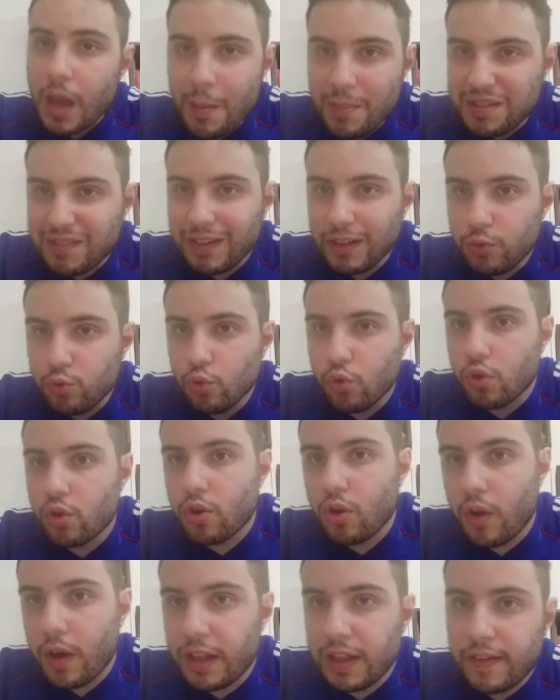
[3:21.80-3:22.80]
stava il
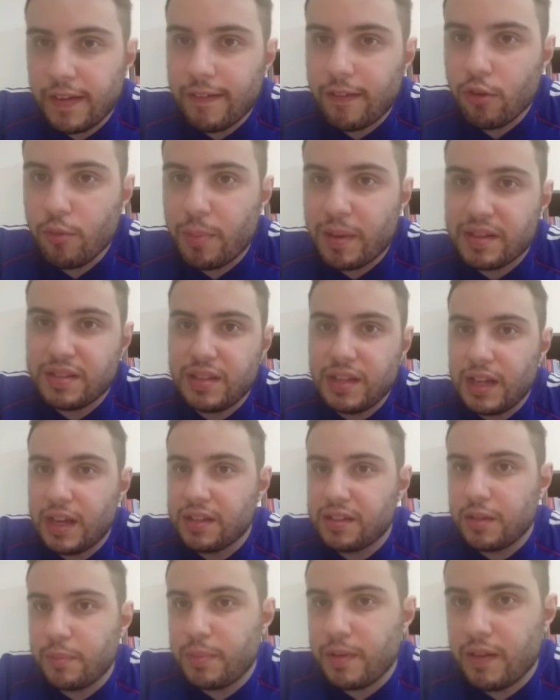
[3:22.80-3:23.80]
turno, andava col
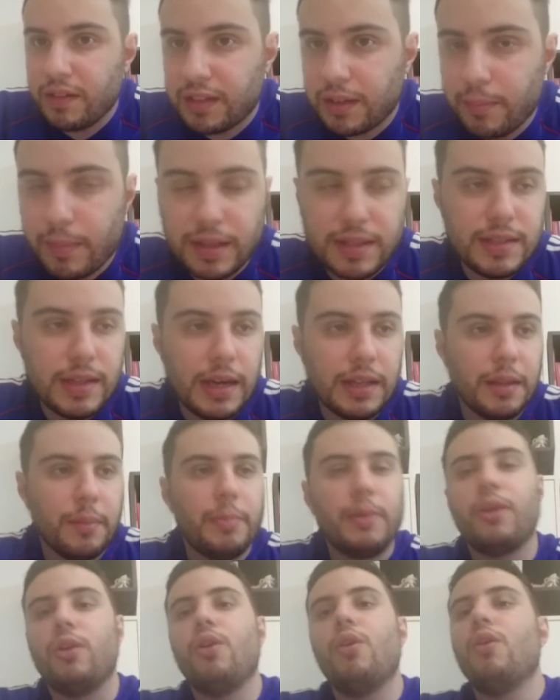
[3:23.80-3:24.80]
Brasile, se piava tre mazzate,
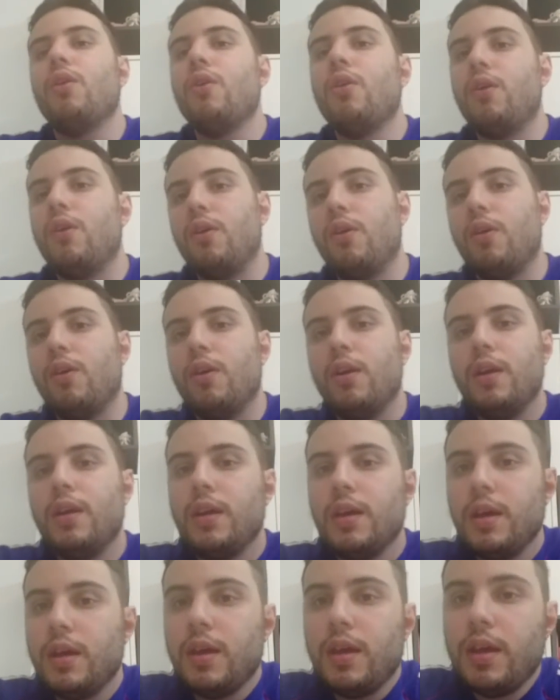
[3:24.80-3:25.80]
però...
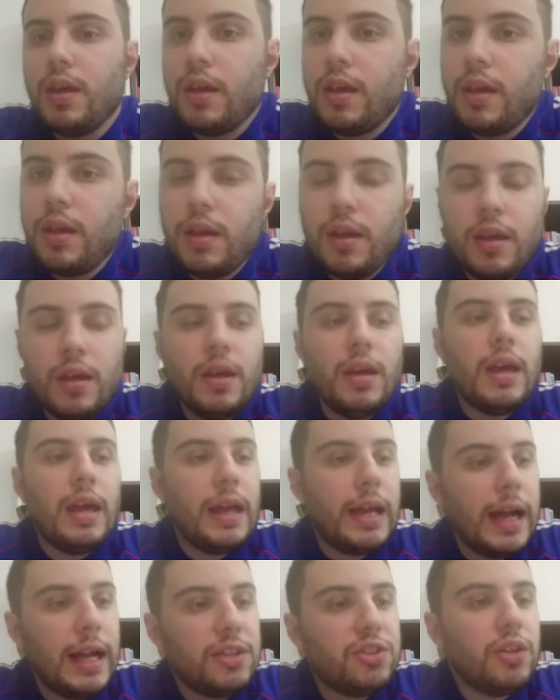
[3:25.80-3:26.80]
E
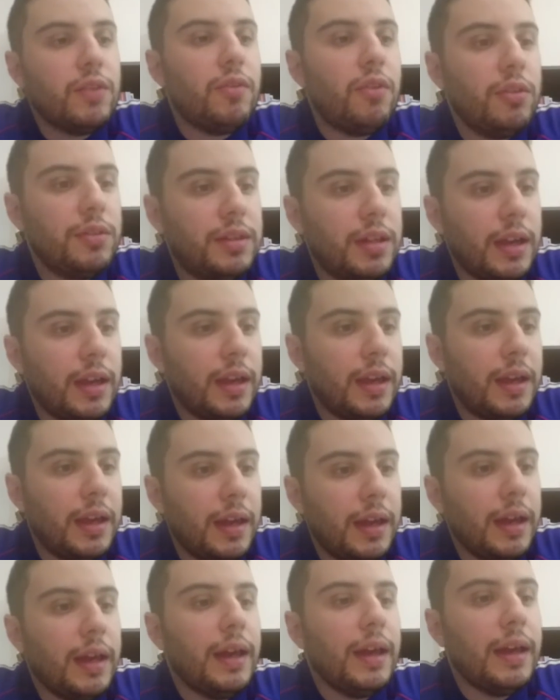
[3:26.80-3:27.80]
il calcio a
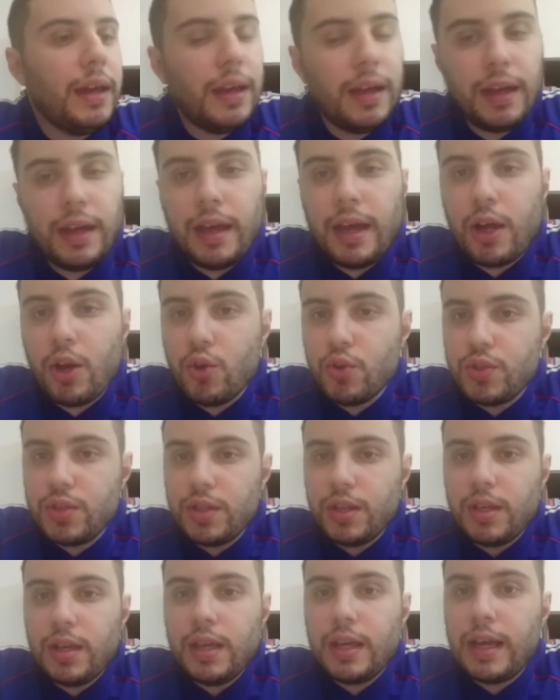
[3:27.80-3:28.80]
volte è
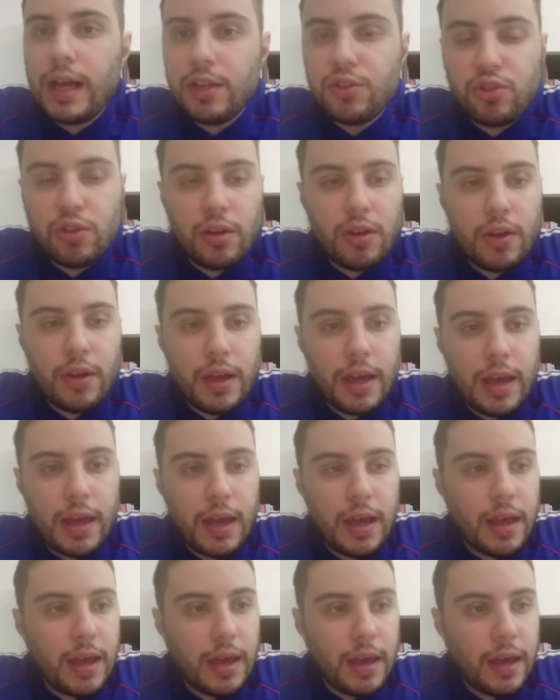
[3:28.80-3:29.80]
così, il calcio
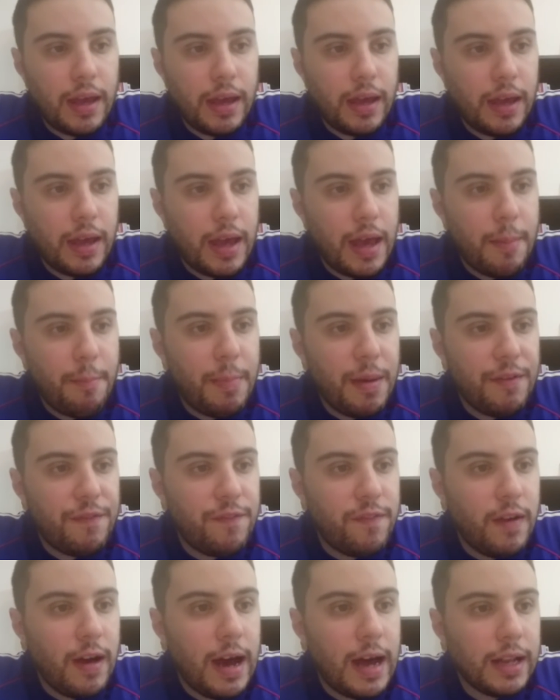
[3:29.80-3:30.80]
è, è
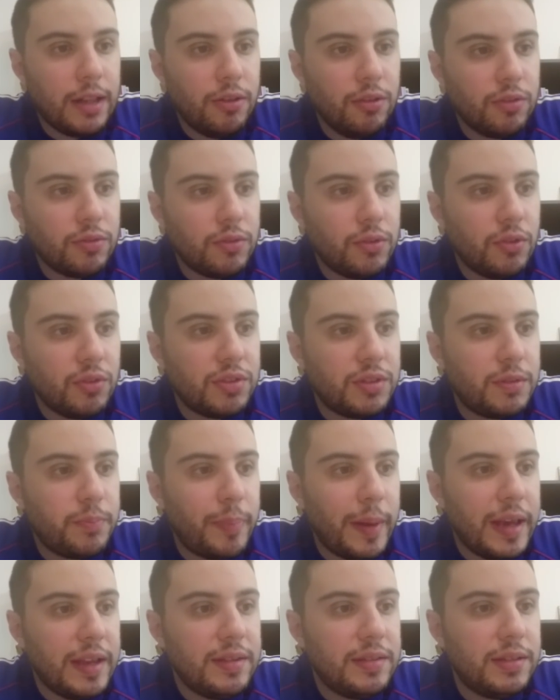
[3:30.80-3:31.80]
beffardo, quando
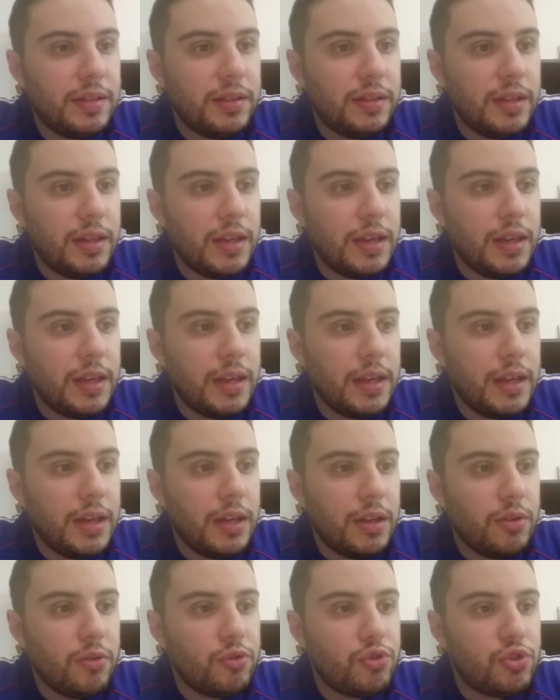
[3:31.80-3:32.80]
pensi
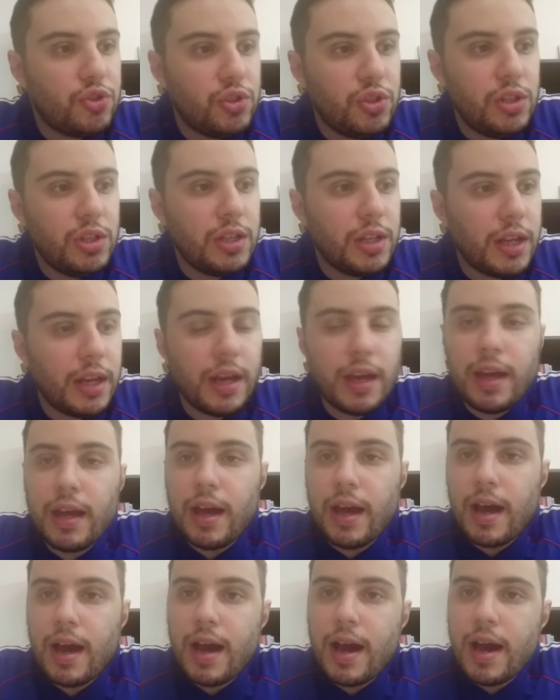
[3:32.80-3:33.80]
di riuscire
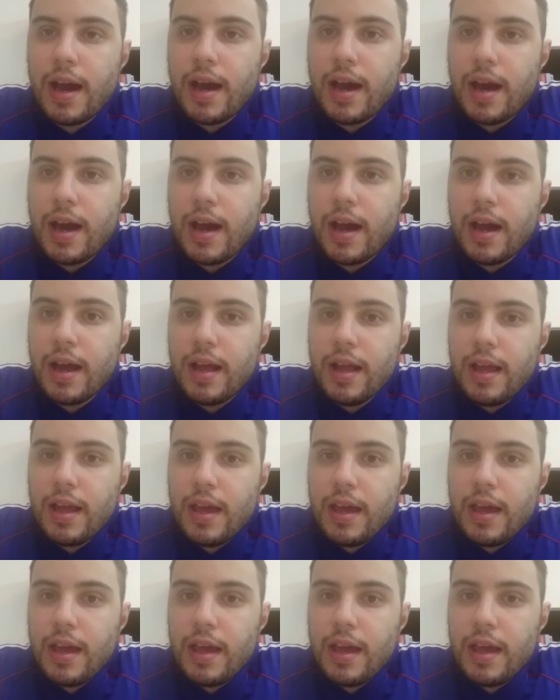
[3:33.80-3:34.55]
a